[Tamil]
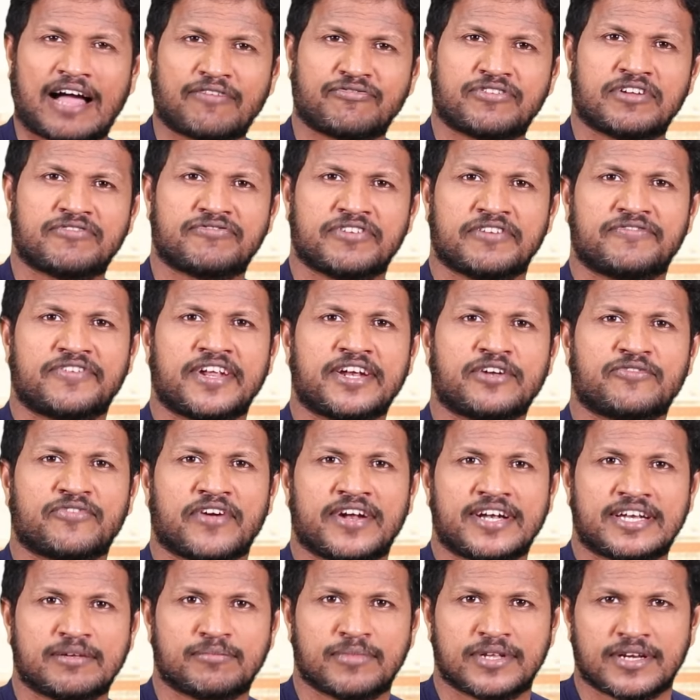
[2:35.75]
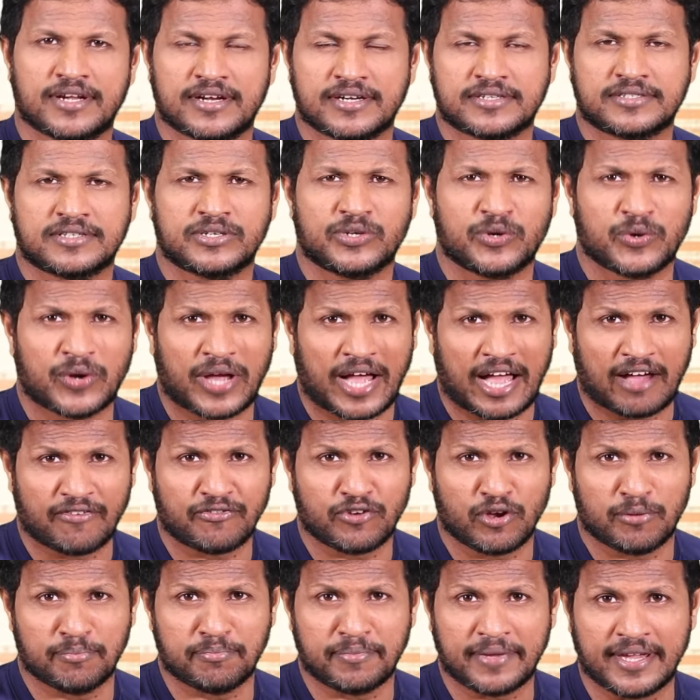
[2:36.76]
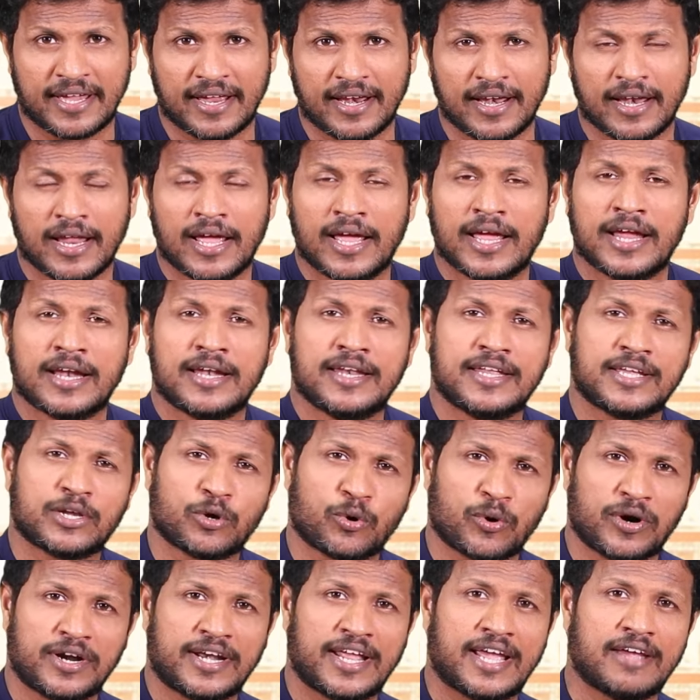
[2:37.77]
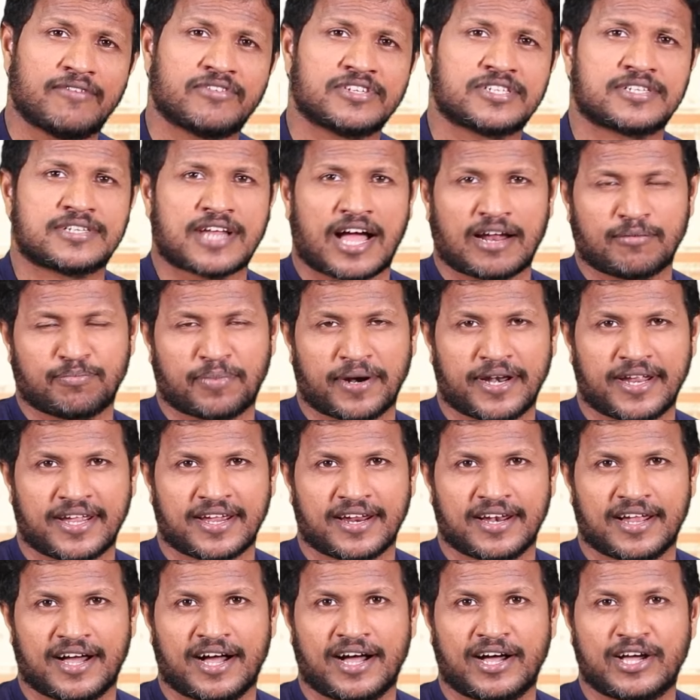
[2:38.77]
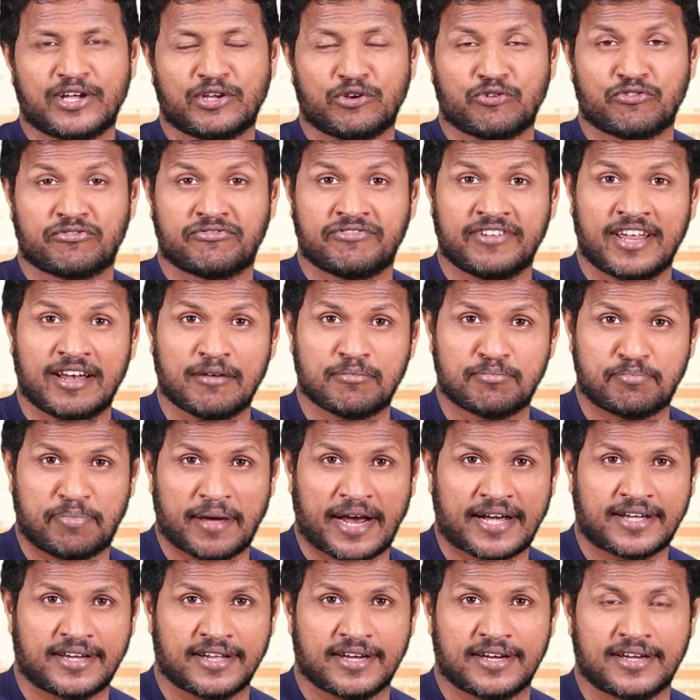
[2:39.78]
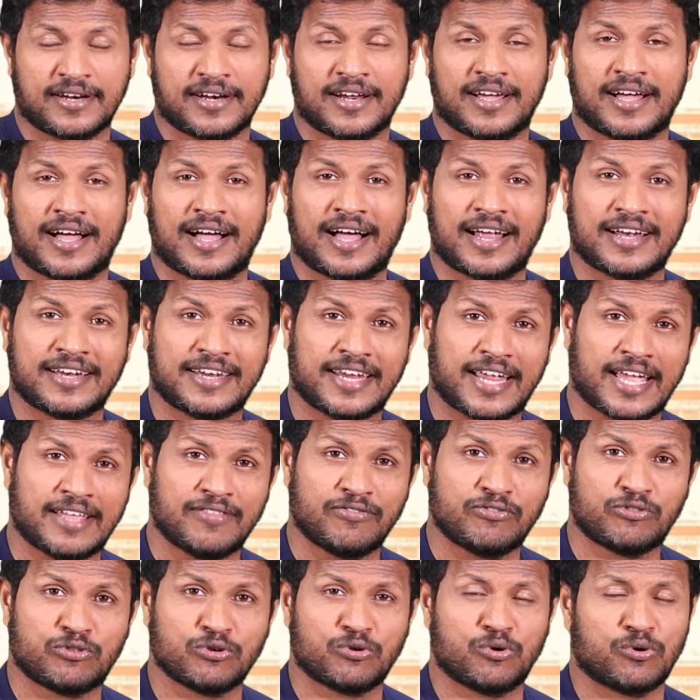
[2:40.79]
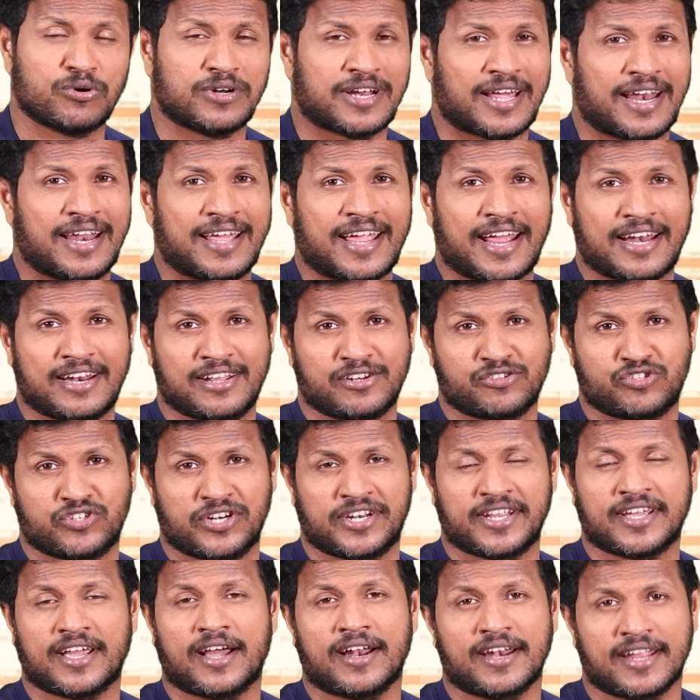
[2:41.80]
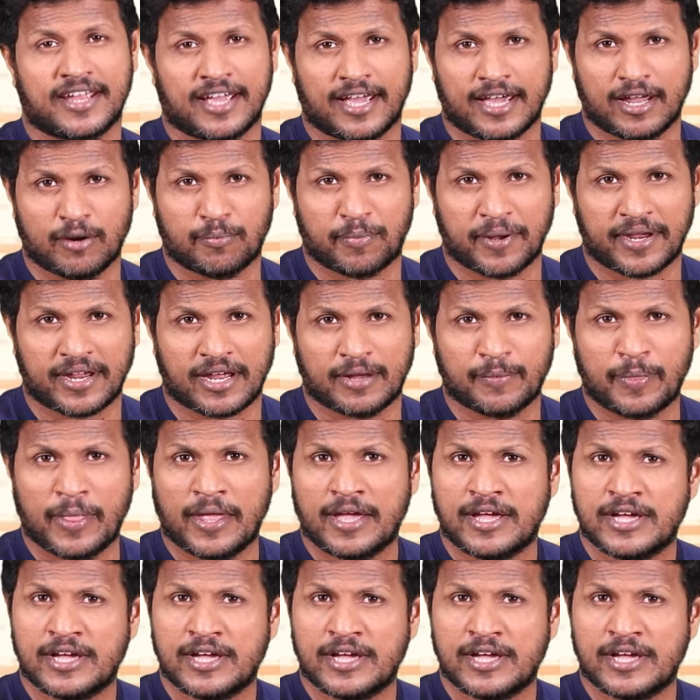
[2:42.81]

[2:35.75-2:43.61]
ஆஃப்டர் ஃபிஃப்டீன் டுவெண்ட்டி மினிட்ஸ் யூ ஹாவ் யுவர் மீல் நீங்கள் உங்கள் டேவை ஸ்டார்ட் பண்ணிங்கன்னா யூ ஃபீல் பெட்டர் அண்ட் எந்தூ நல்ல எனர்ஜெட்டிக்காக நீங்கள் இருப்பீங்க